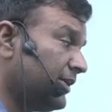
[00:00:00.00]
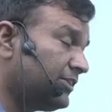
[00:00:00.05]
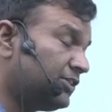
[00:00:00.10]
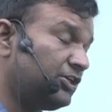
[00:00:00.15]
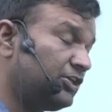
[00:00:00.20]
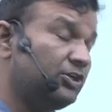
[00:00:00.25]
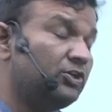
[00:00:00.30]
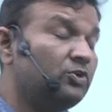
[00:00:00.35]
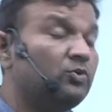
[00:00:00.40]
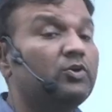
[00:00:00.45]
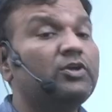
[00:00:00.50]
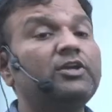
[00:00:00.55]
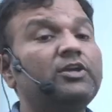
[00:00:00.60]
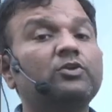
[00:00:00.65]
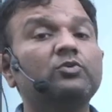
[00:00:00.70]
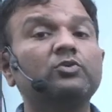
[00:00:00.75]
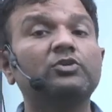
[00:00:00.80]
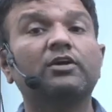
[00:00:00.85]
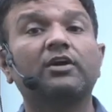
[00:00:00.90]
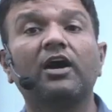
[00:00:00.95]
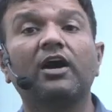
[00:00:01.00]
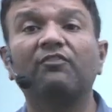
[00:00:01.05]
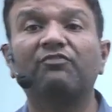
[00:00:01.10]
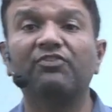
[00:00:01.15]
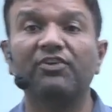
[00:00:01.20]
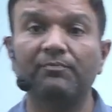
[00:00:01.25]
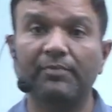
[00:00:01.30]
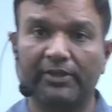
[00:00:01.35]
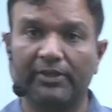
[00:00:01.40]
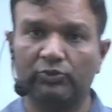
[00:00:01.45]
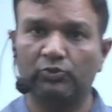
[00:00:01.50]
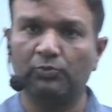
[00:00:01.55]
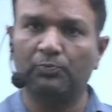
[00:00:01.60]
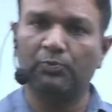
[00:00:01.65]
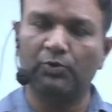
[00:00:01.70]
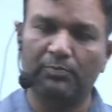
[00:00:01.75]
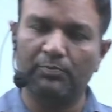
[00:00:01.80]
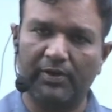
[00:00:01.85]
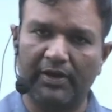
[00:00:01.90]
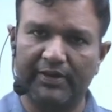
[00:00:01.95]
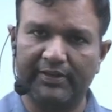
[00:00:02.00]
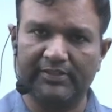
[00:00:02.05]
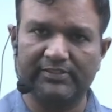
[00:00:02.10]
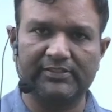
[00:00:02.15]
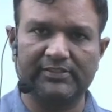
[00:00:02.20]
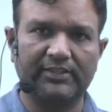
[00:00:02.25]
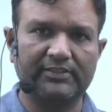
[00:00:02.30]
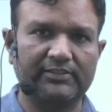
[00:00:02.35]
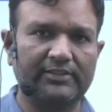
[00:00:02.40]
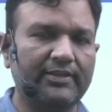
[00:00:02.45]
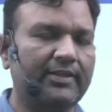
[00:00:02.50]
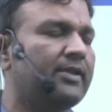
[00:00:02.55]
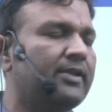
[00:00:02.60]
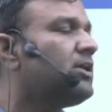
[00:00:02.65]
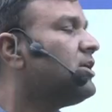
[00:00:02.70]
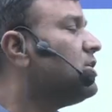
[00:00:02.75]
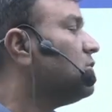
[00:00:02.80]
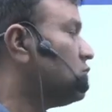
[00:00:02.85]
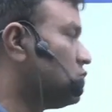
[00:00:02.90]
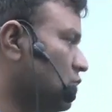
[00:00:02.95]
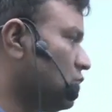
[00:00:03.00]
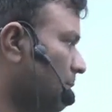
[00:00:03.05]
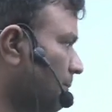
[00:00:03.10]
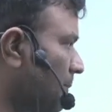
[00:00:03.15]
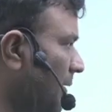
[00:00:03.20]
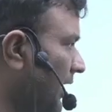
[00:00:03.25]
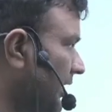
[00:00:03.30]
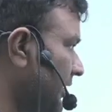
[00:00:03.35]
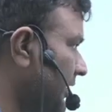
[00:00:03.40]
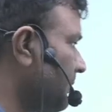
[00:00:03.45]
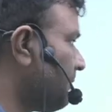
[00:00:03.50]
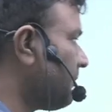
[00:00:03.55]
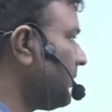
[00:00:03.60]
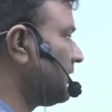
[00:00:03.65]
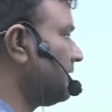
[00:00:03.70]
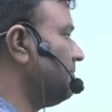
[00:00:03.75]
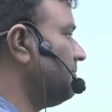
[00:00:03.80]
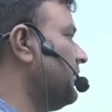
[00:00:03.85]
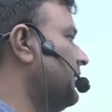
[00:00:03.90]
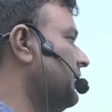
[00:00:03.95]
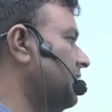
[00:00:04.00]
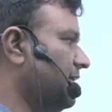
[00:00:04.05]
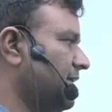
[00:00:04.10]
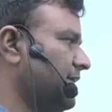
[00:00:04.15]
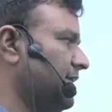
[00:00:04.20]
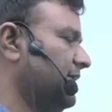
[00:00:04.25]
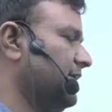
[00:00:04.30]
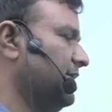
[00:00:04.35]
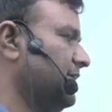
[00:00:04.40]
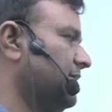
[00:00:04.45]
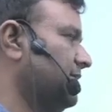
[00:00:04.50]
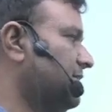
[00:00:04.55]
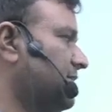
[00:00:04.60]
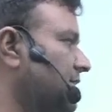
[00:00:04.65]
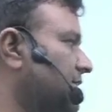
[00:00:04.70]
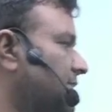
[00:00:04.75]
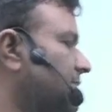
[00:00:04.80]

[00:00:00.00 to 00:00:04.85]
तीनों ही युद्ध काफ़ी महत्वपूर्ण माने जाते हैं जो पानीपत में लड़े गए थे